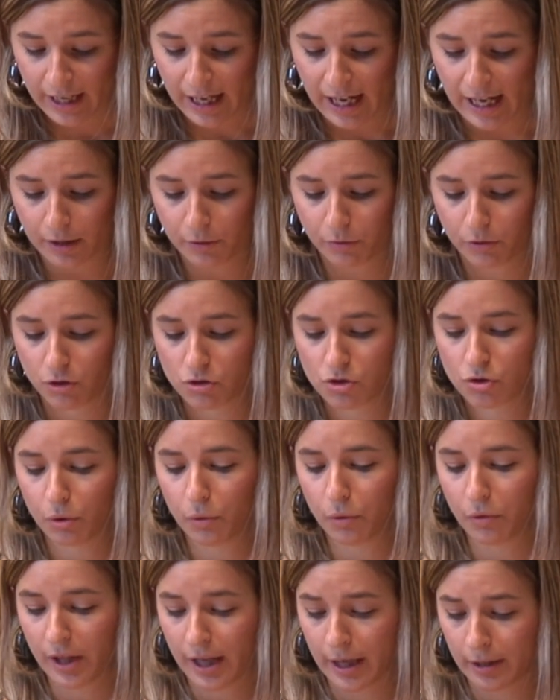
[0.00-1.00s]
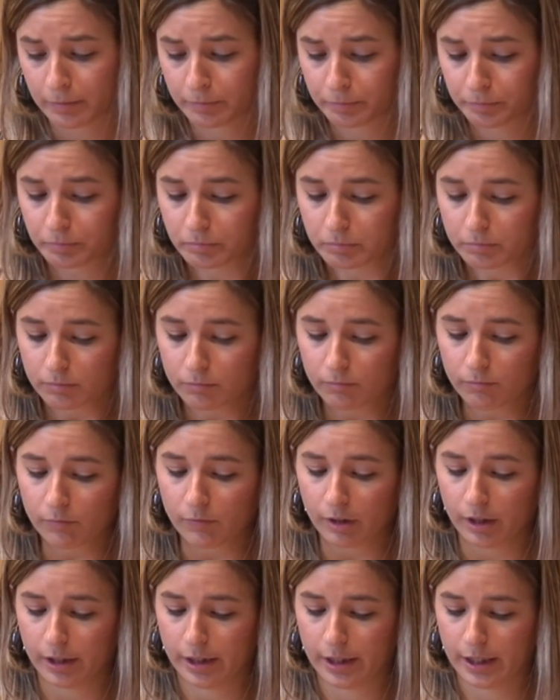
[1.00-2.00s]
Acción social.
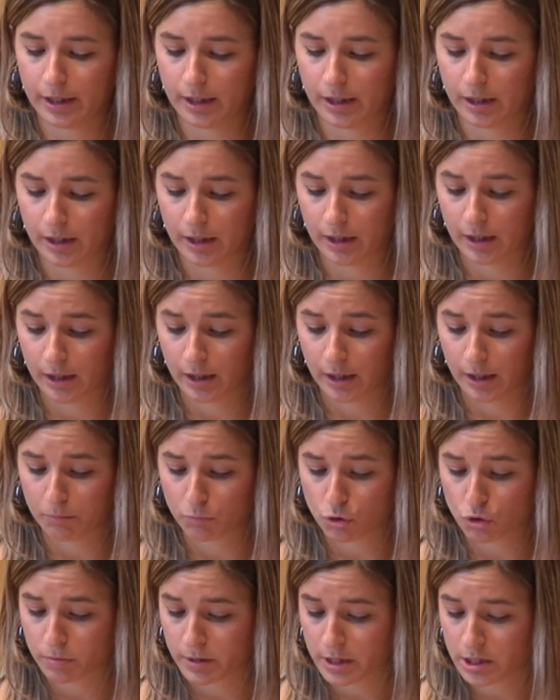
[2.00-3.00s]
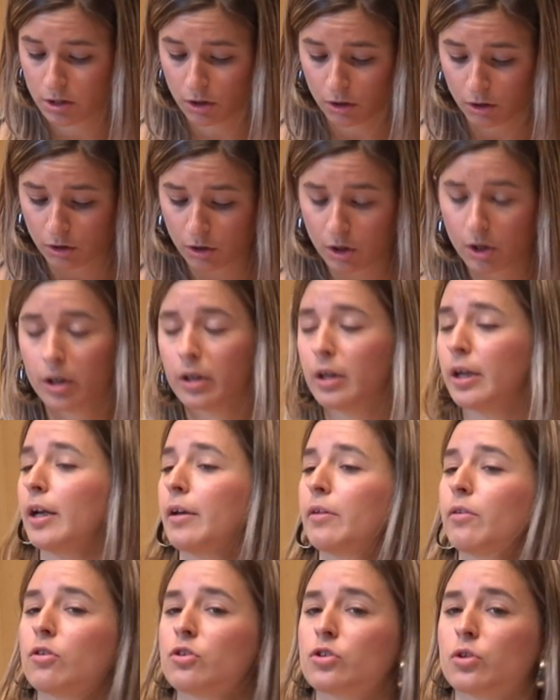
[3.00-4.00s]
Eh, hemos visto que
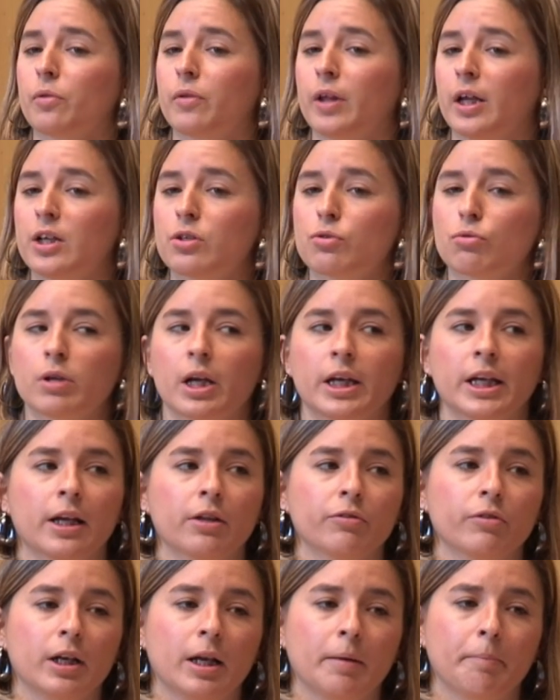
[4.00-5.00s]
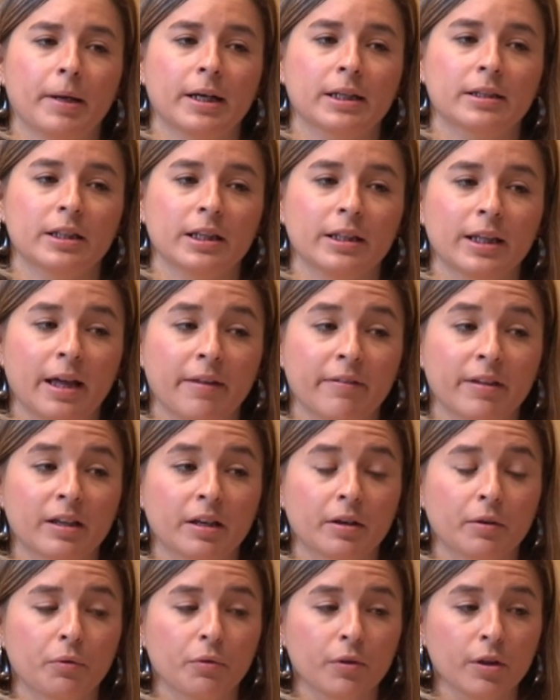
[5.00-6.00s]
acción social es un área donde la partida ha
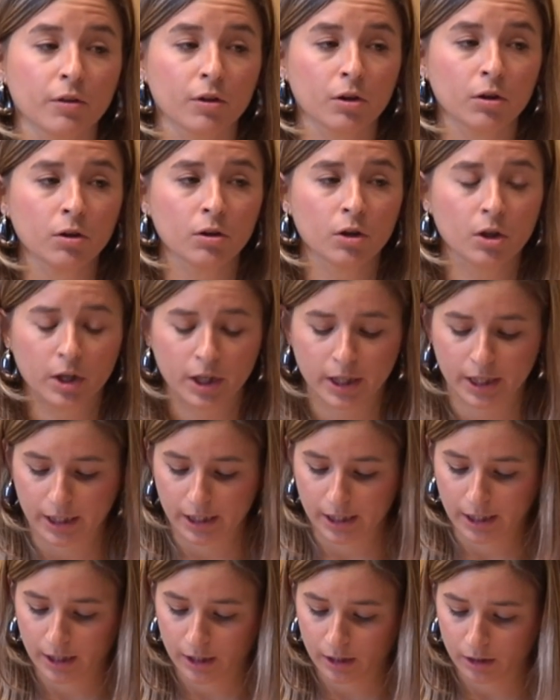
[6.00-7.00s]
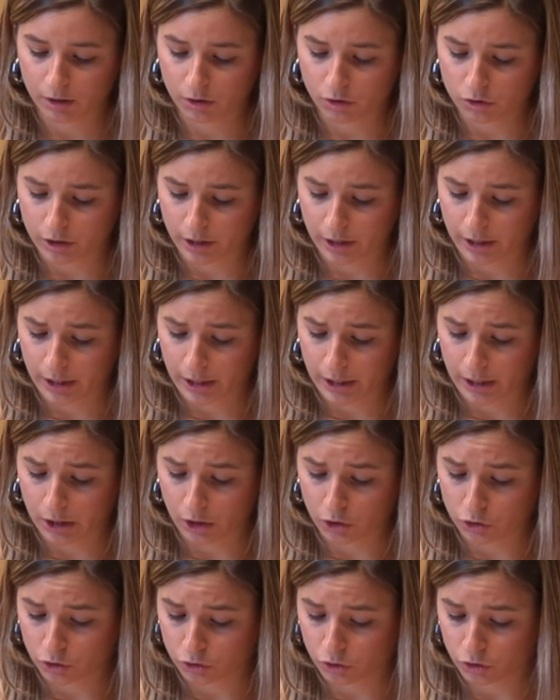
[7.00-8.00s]
decrecido y eh,
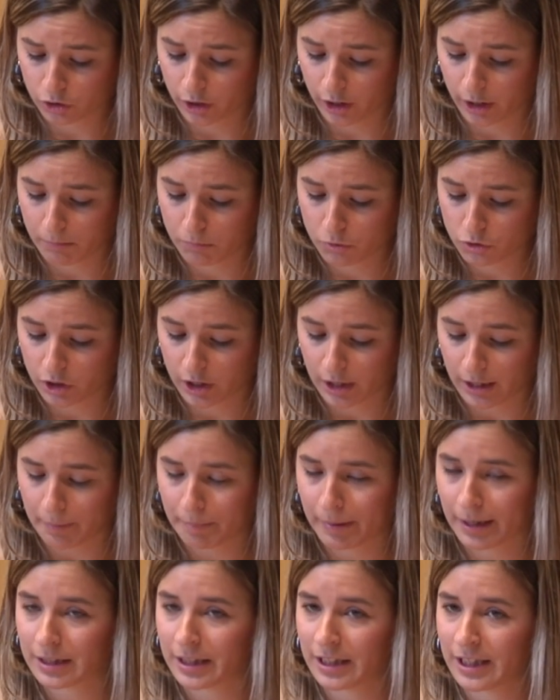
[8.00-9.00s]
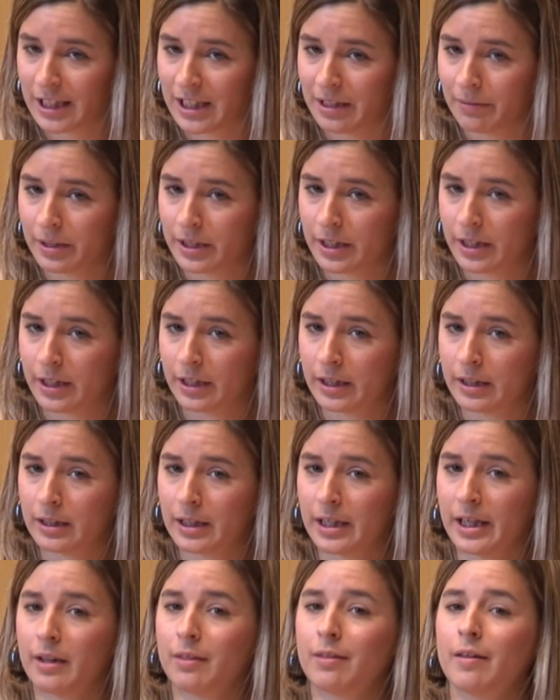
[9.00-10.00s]
nosotros creemos que la partida debe de
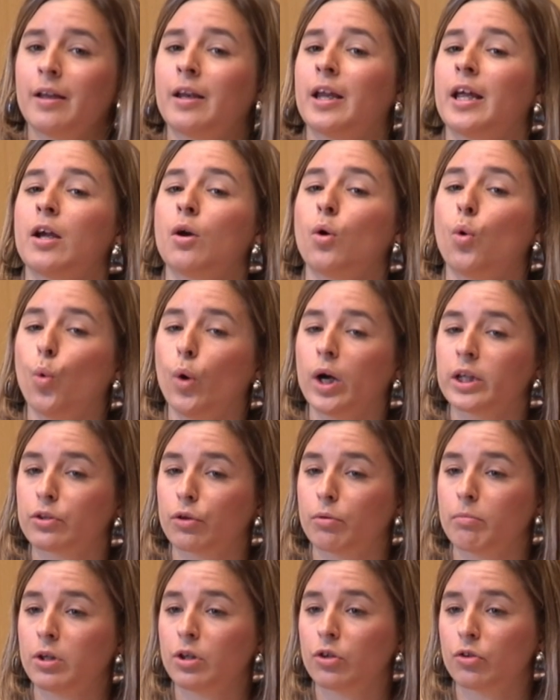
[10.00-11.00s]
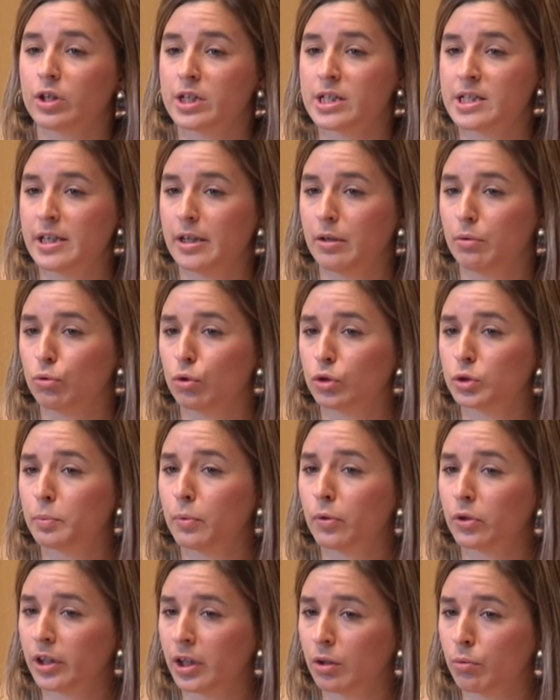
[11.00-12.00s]
crecer en 4 millones de euros.
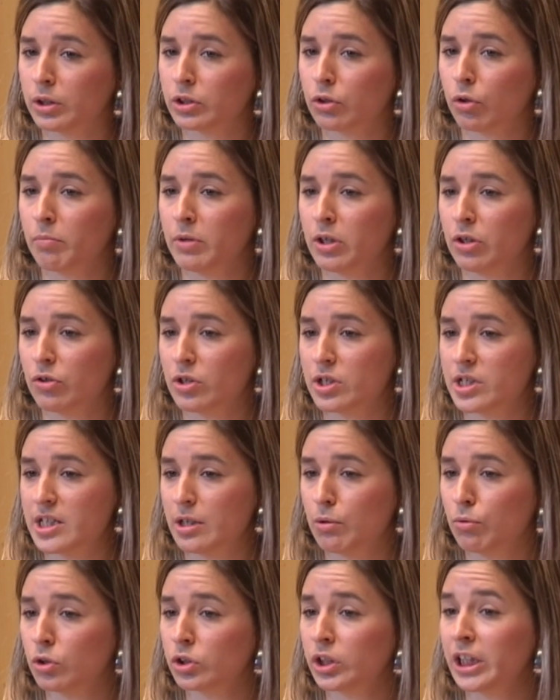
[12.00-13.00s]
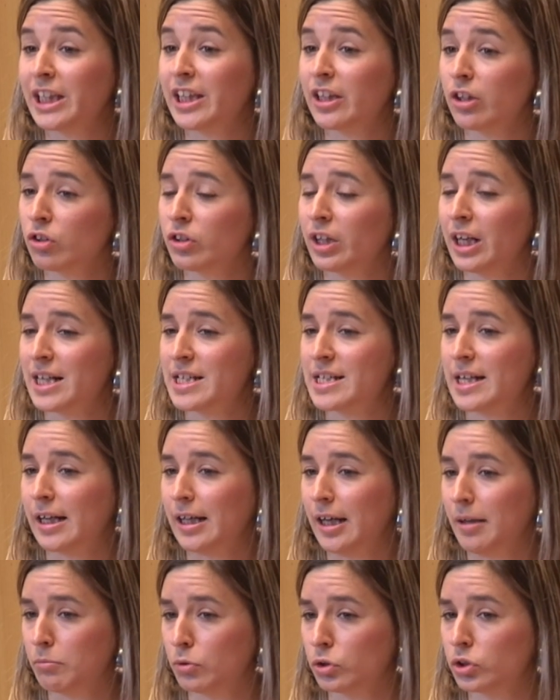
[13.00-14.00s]
¿Por qué 4 millones de euros y de dónde la
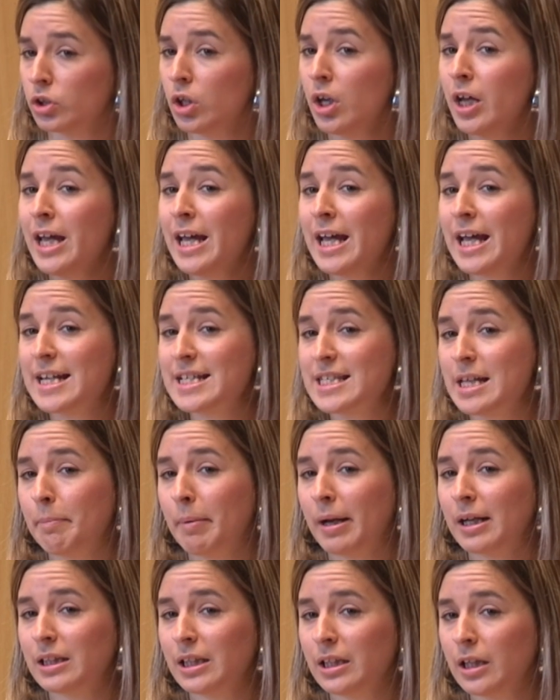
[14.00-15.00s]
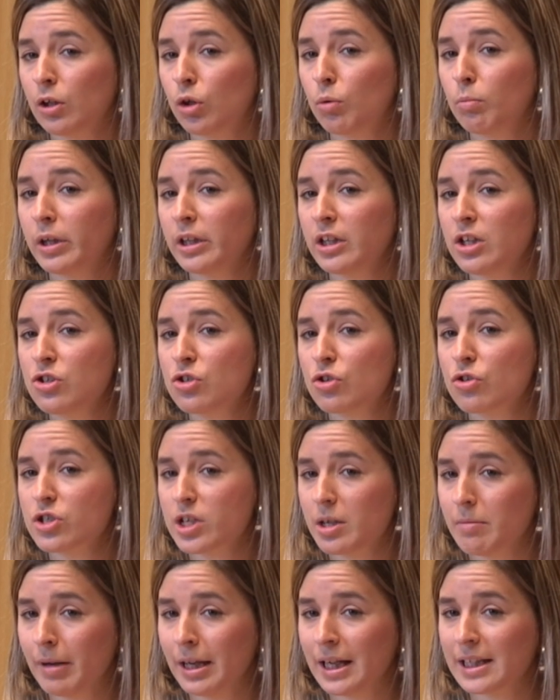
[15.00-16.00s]
sacamos? Esta partida, como ha dicho
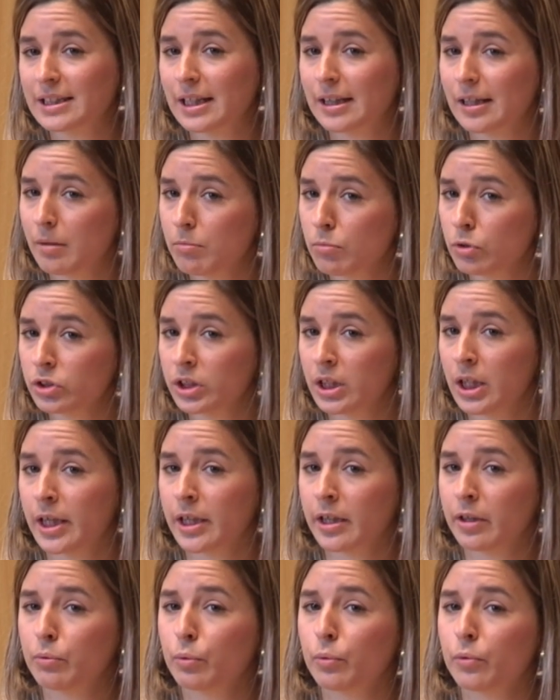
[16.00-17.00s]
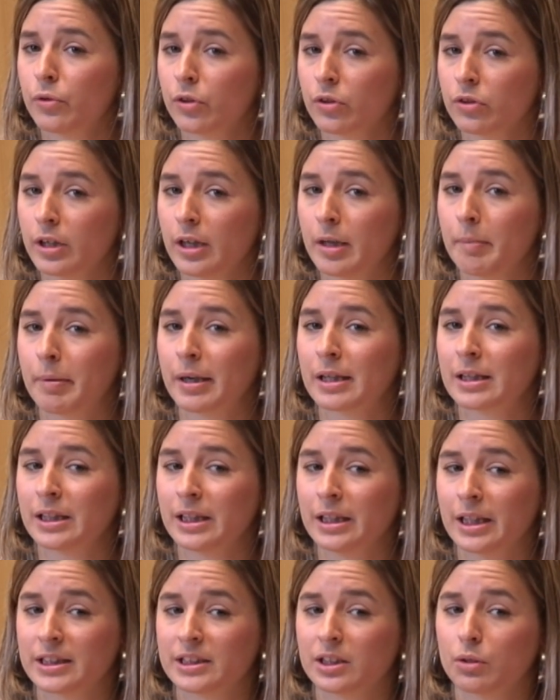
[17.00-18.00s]
Chema, la sacamos de la reducción de la
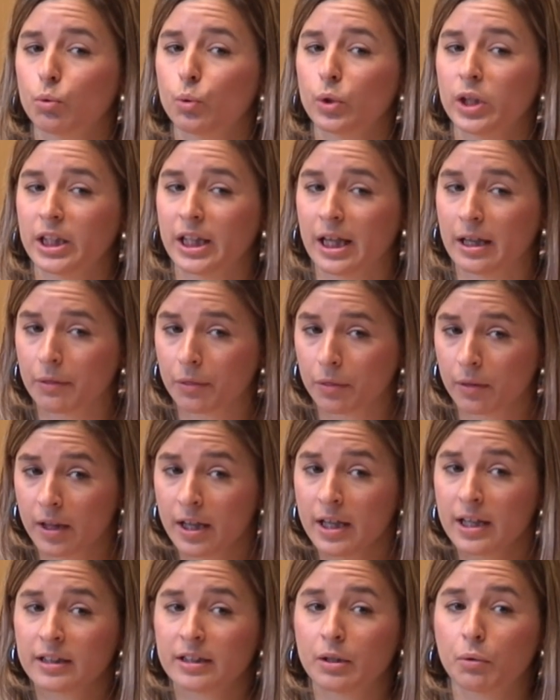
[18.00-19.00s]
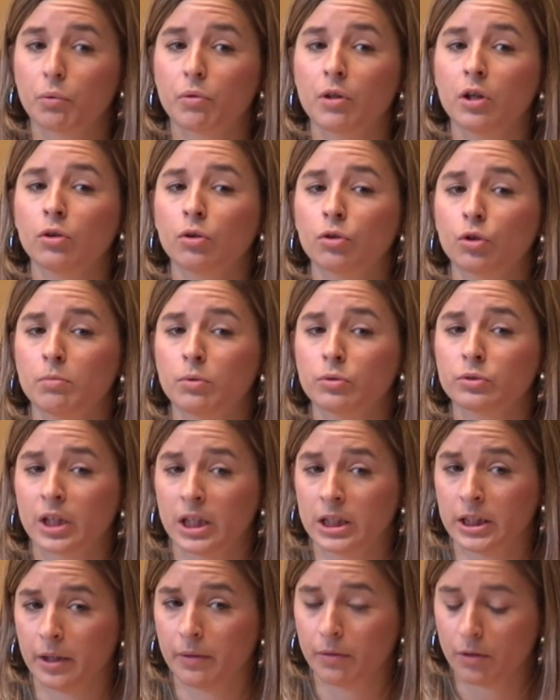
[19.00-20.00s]
partida en seguridad de un
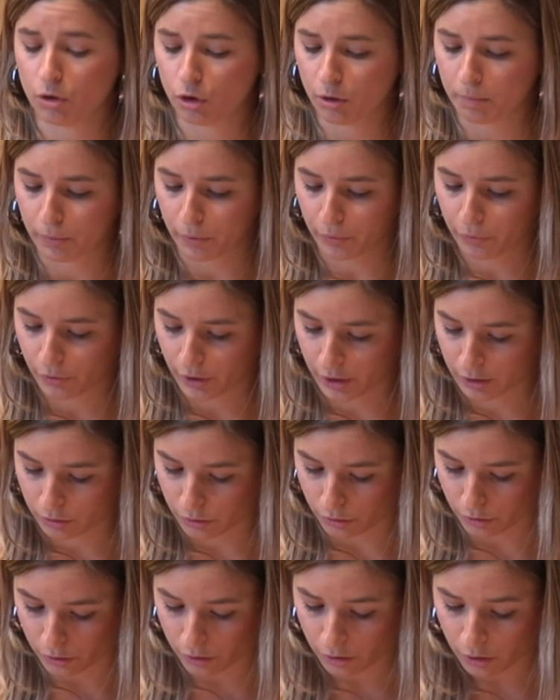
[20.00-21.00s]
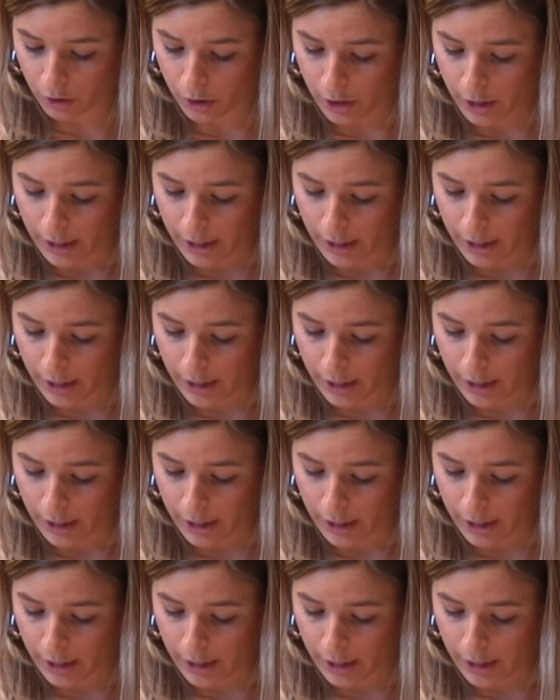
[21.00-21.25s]
5,35%. ¿no?